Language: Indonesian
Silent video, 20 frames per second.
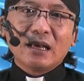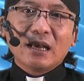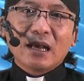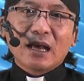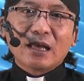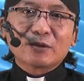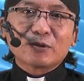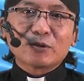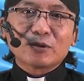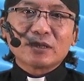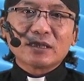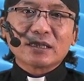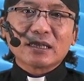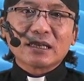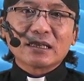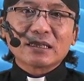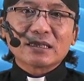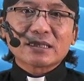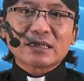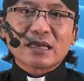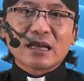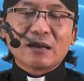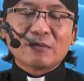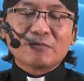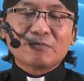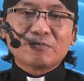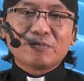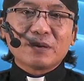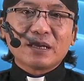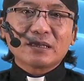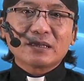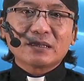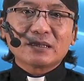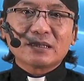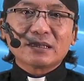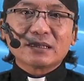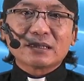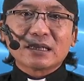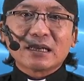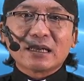atau dengan
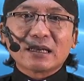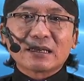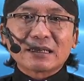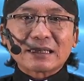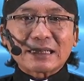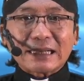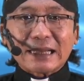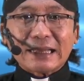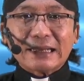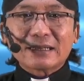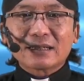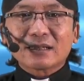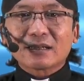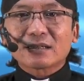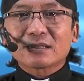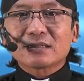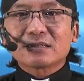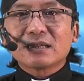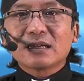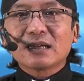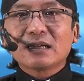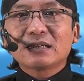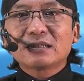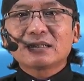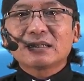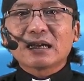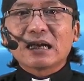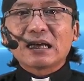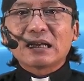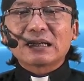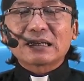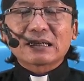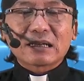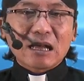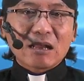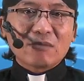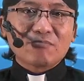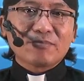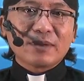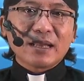sahabat, dengan rekan kerja, dengan
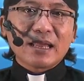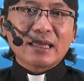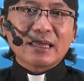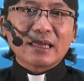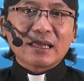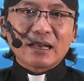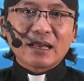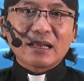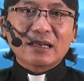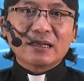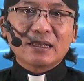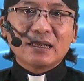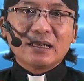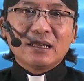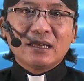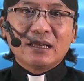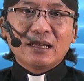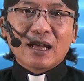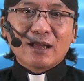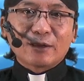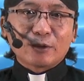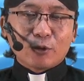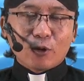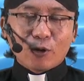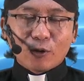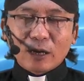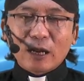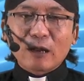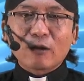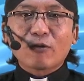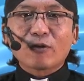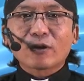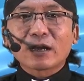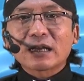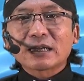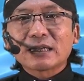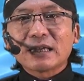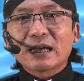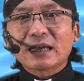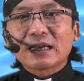rekan pelayanan atau
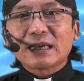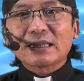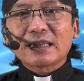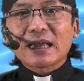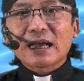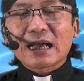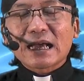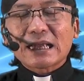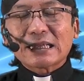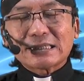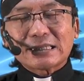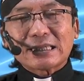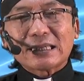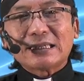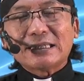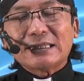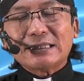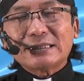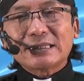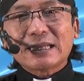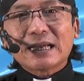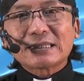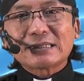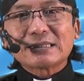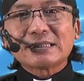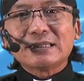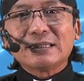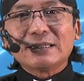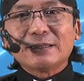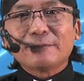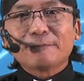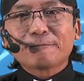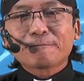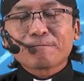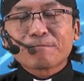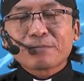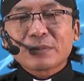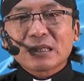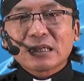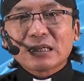orang-orang yang kita kasihi,
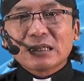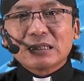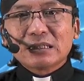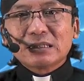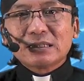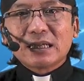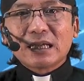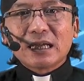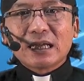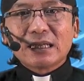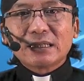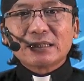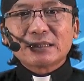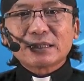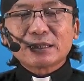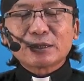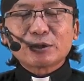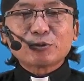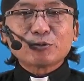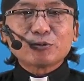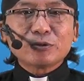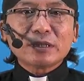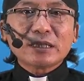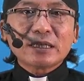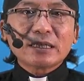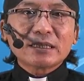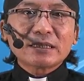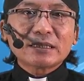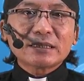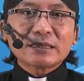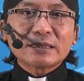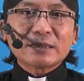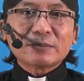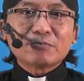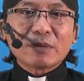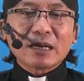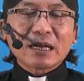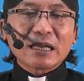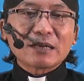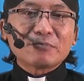Dan tentunya
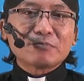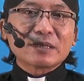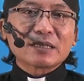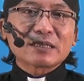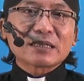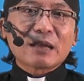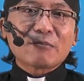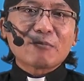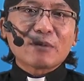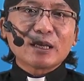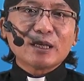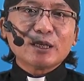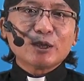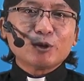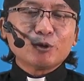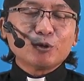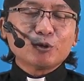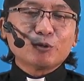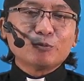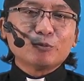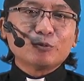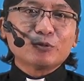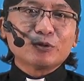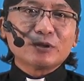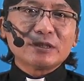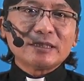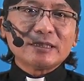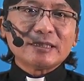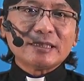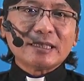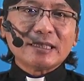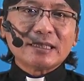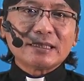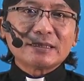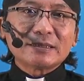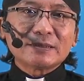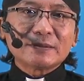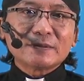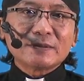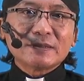makan bersama itu
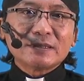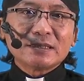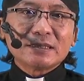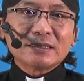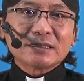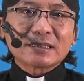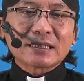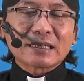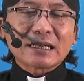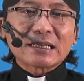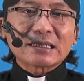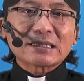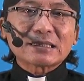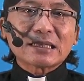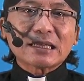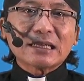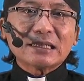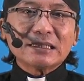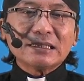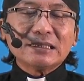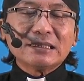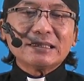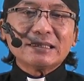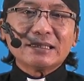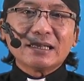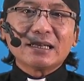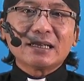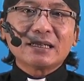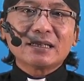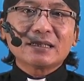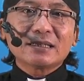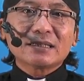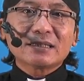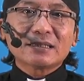kemudian terasa indah